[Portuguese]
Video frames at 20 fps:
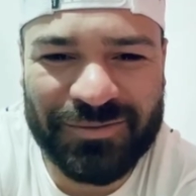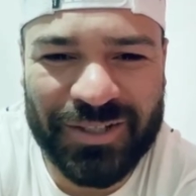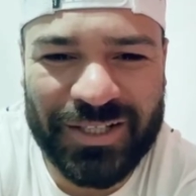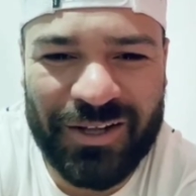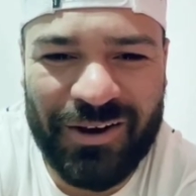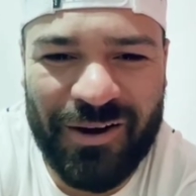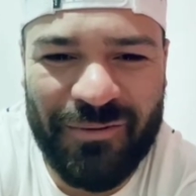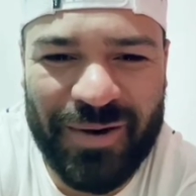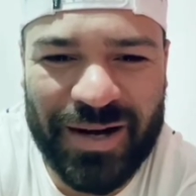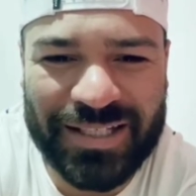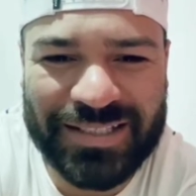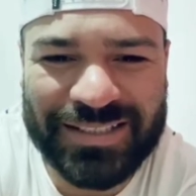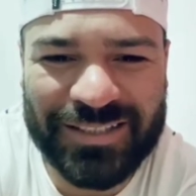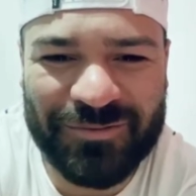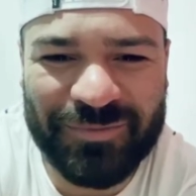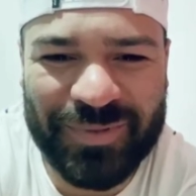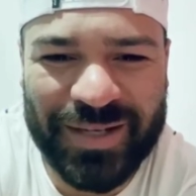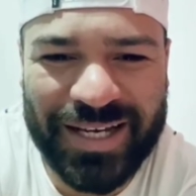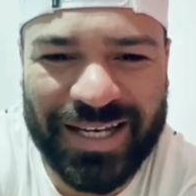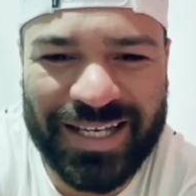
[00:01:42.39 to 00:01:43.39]
mandar um
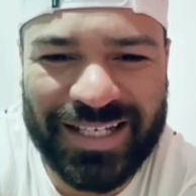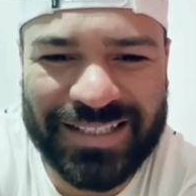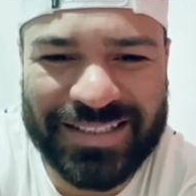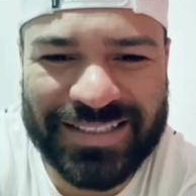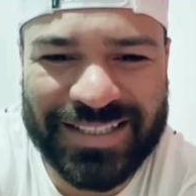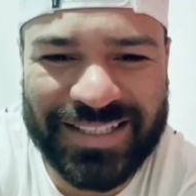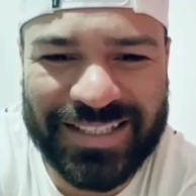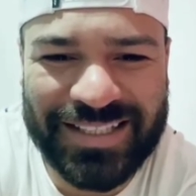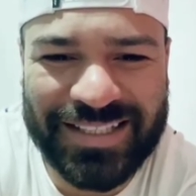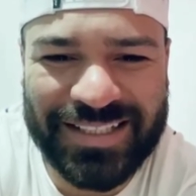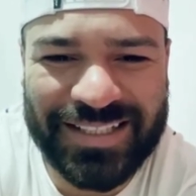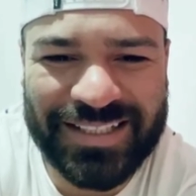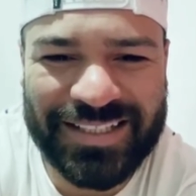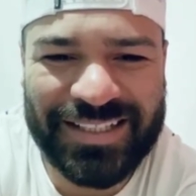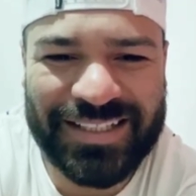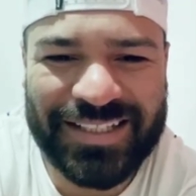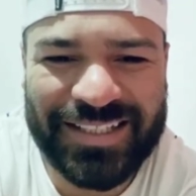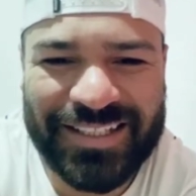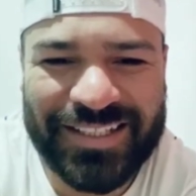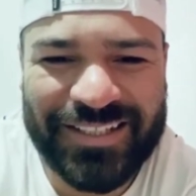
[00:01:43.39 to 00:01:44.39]
abração para eles aí.
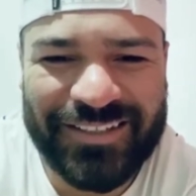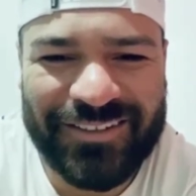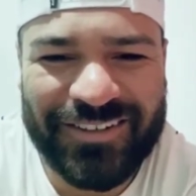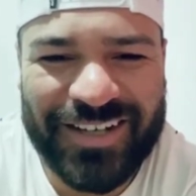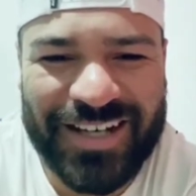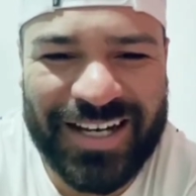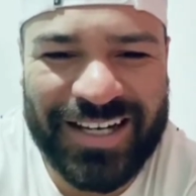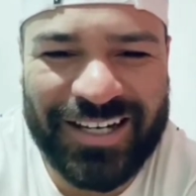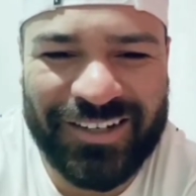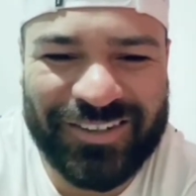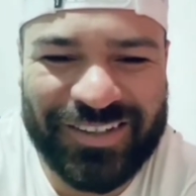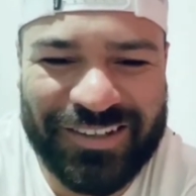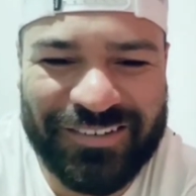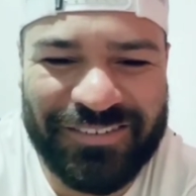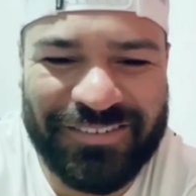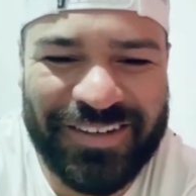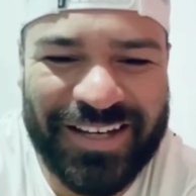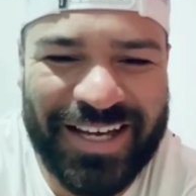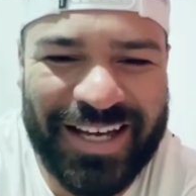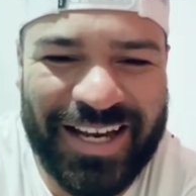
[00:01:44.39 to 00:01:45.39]
O canal tá
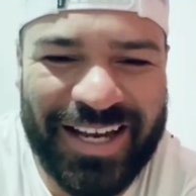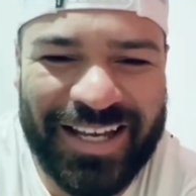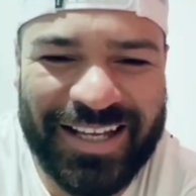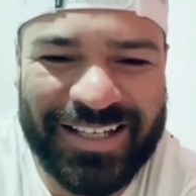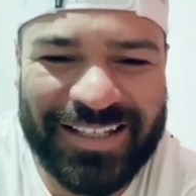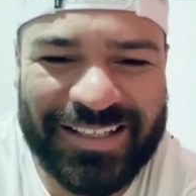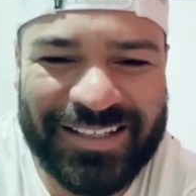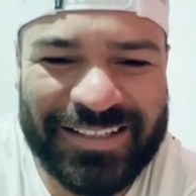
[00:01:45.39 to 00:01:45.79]
fera, hein?